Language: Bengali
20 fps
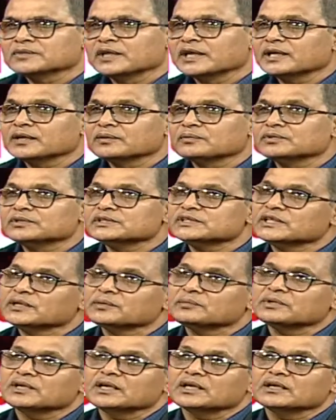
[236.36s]
এটা বলছি
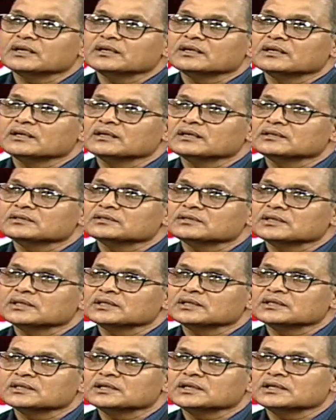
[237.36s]
আমরা
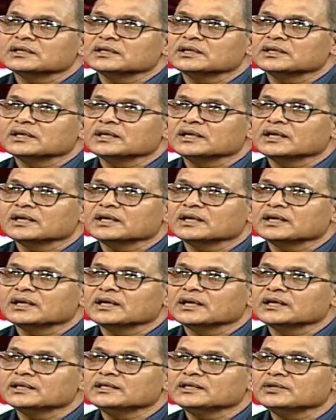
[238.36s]
ধরেন
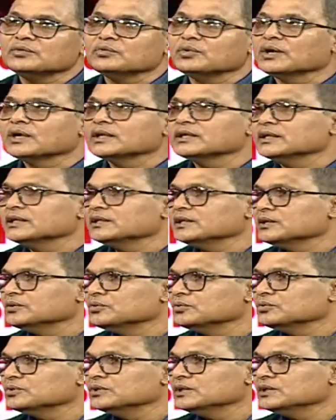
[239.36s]
এইটি ওয়ান এইটি টুর